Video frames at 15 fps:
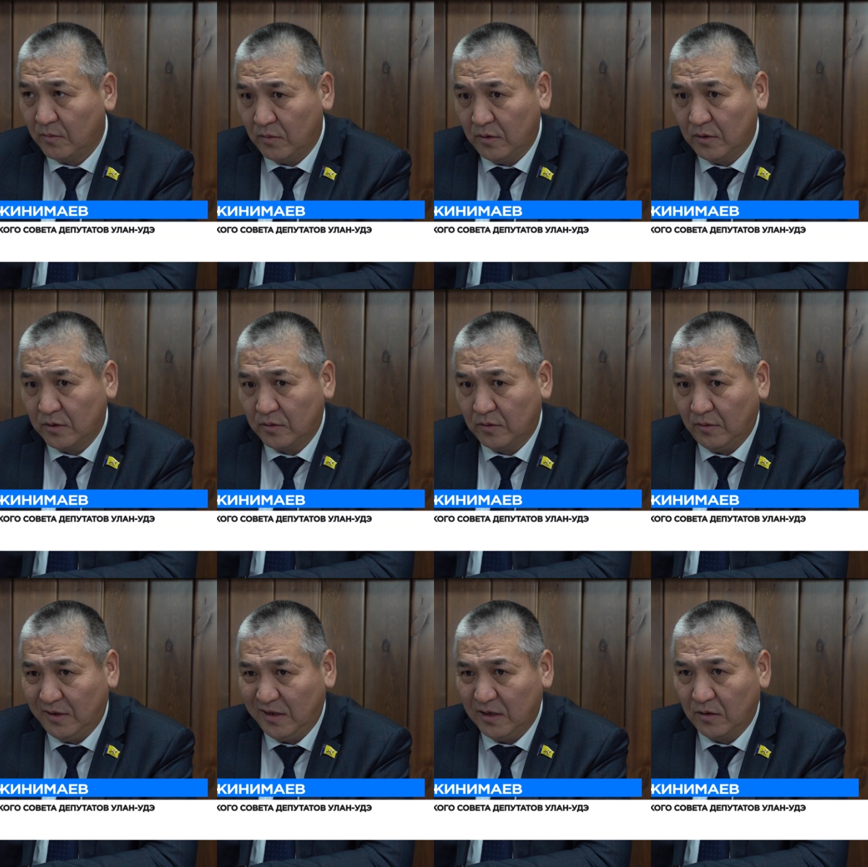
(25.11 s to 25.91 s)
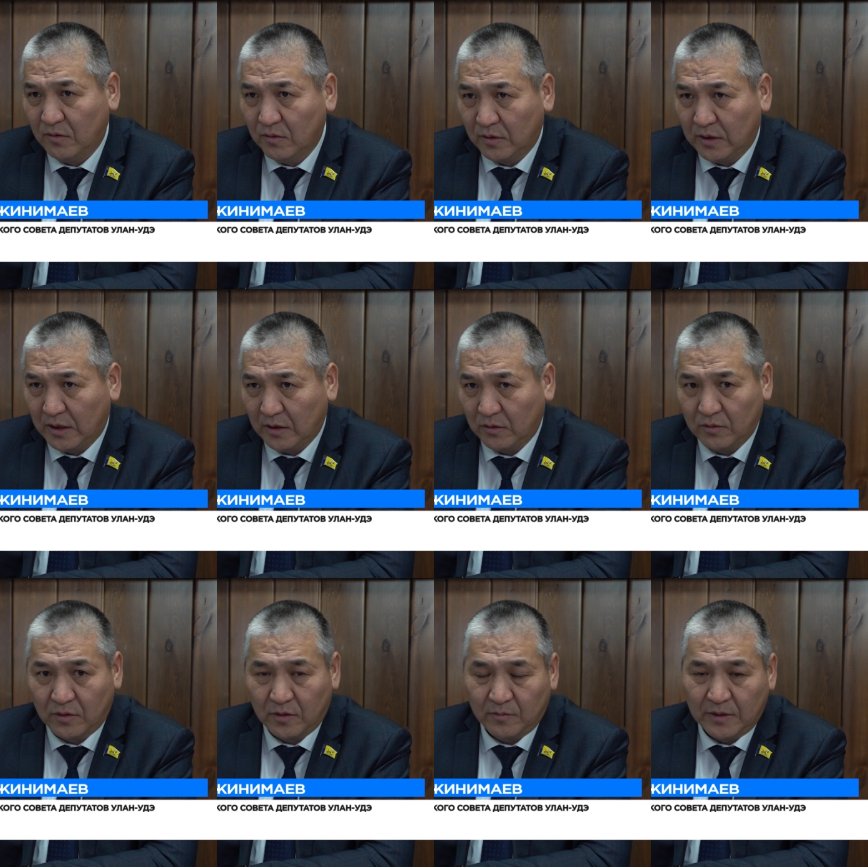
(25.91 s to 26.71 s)
Тем более, что те льготы,
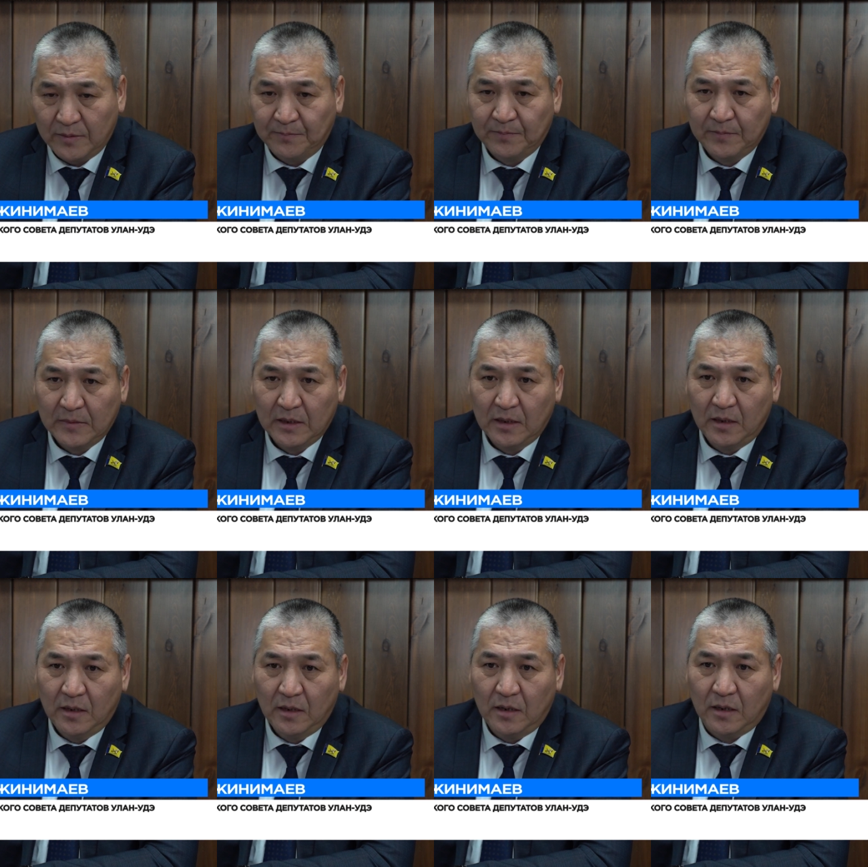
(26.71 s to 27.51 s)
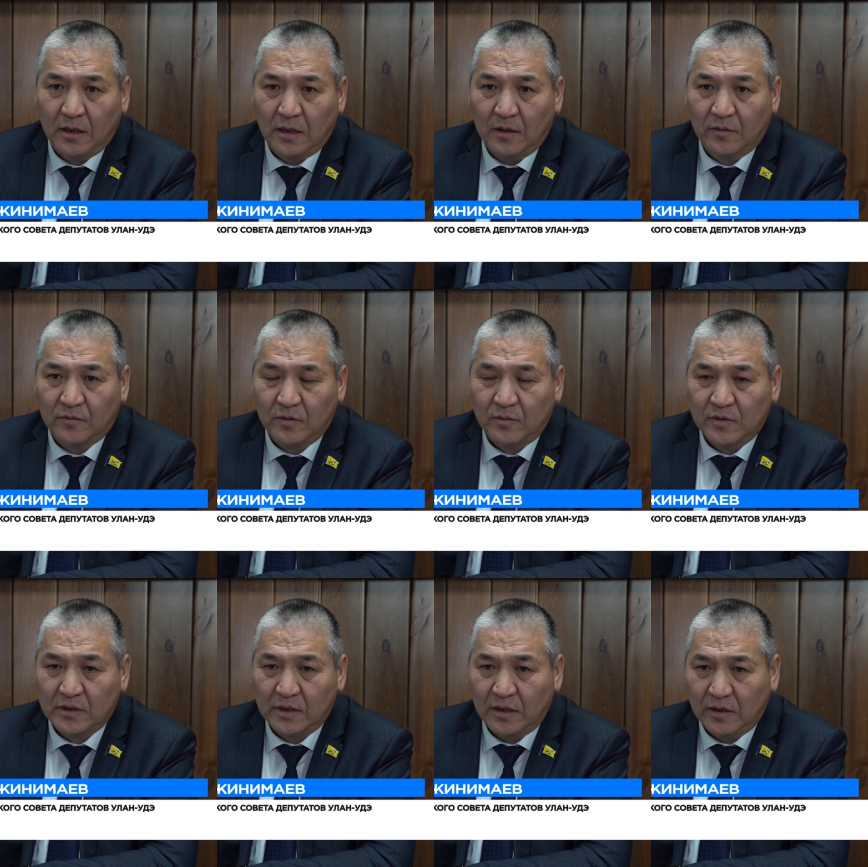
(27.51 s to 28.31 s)
которые мы, э, в
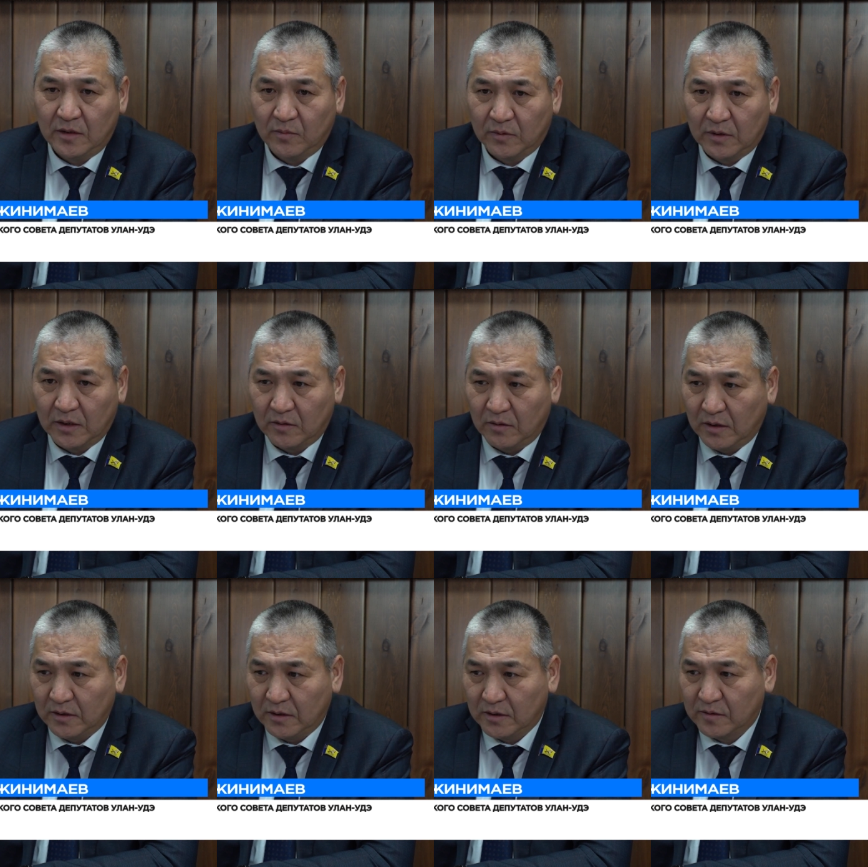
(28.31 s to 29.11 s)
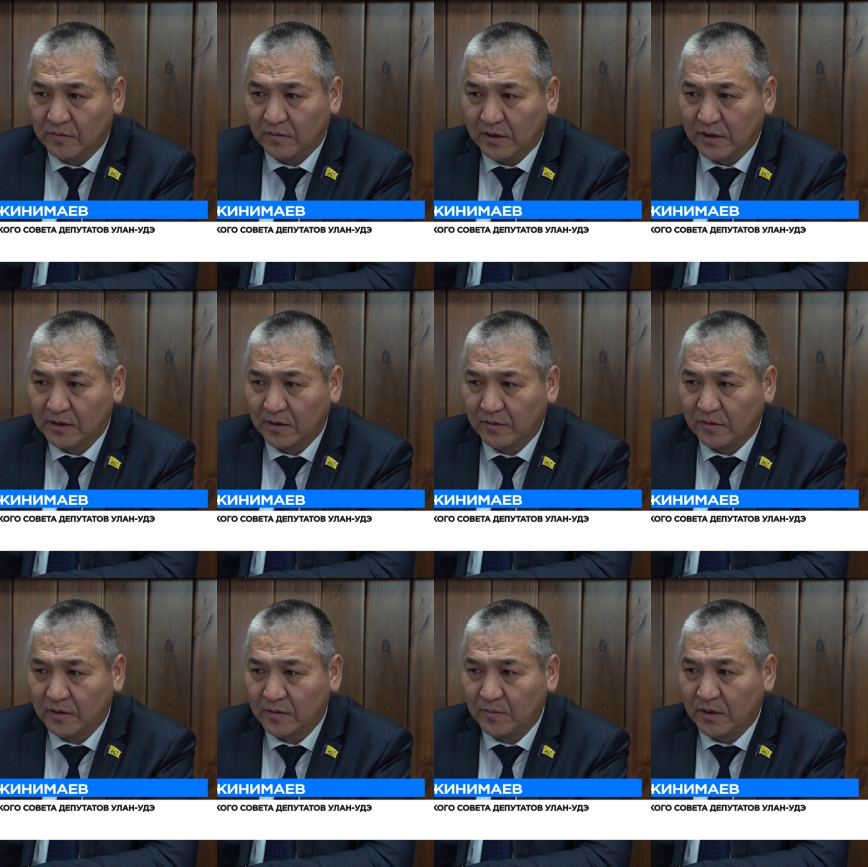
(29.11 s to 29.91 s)
том числе и депутаты Лондонского
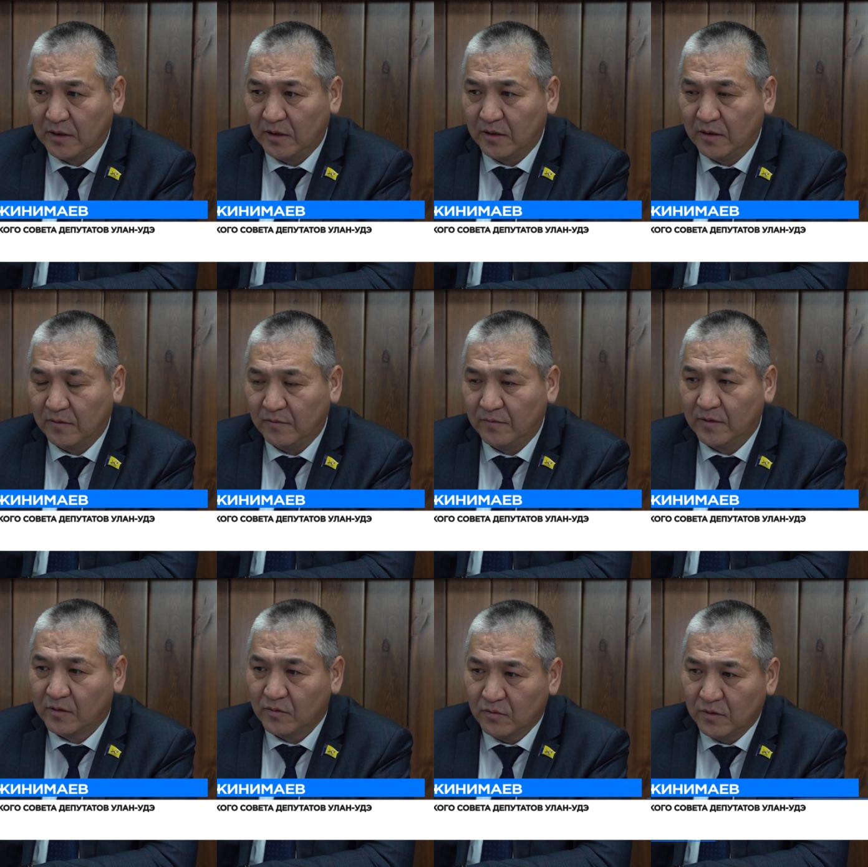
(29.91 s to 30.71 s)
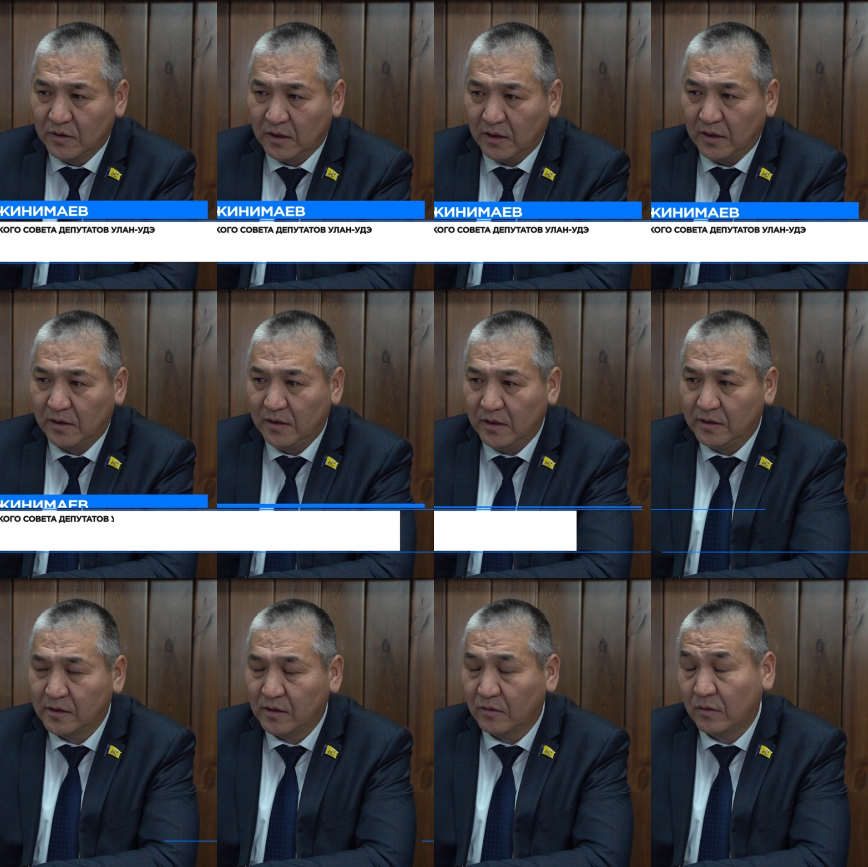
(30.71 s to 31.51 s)
горсовета, смогли вернуть, а лет
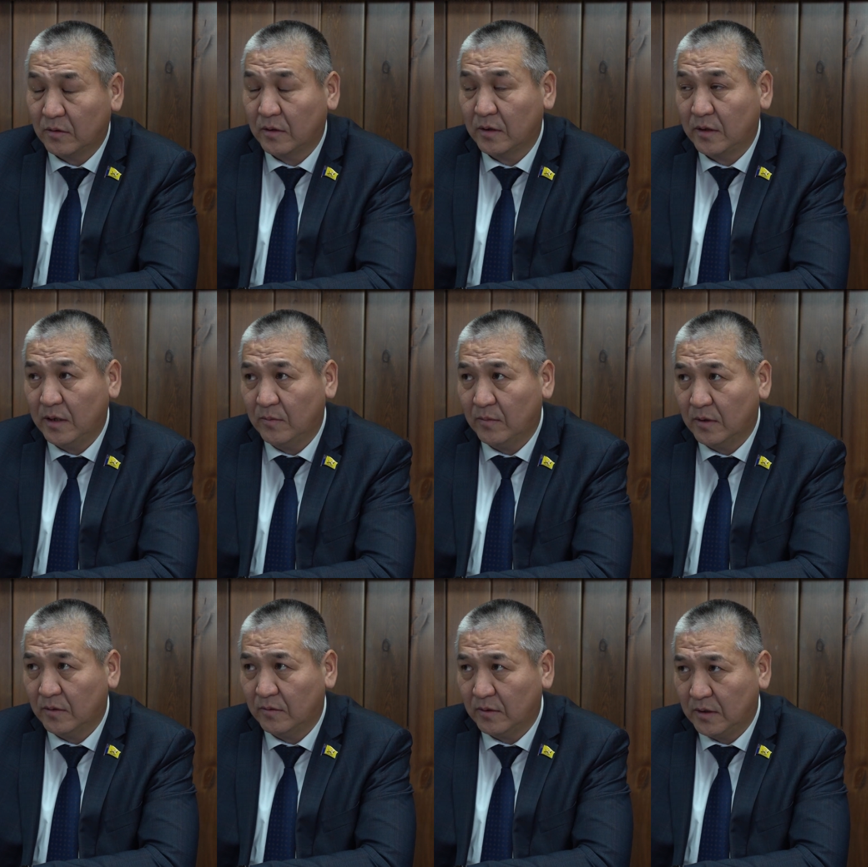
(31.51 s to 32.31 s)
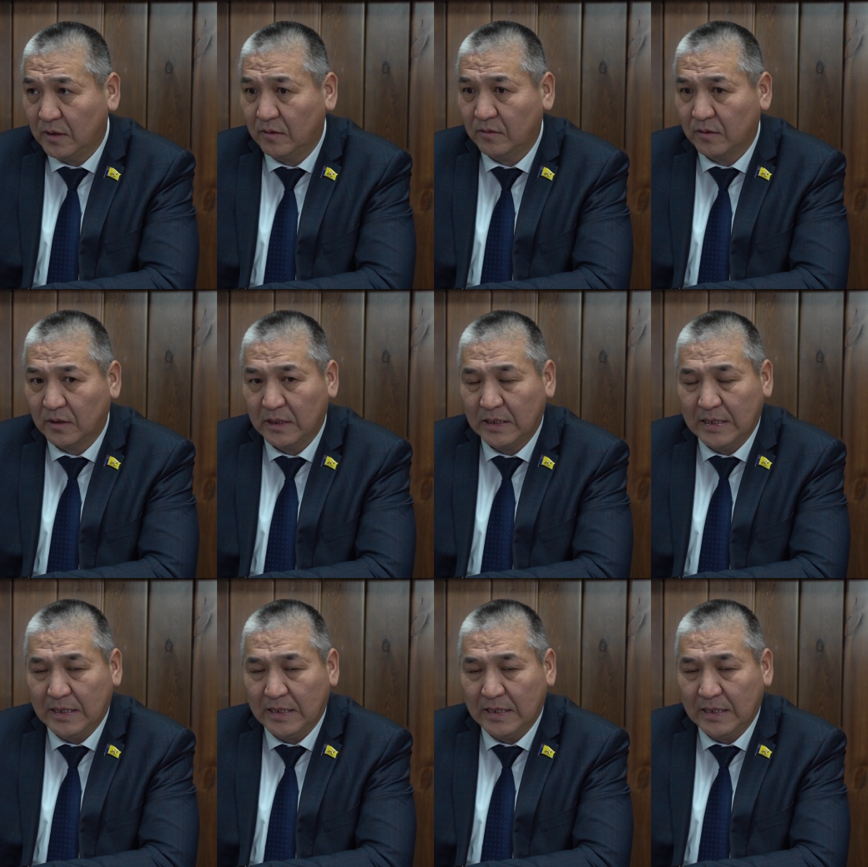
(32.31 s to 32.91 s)
10 которых не было, вот, да, вот,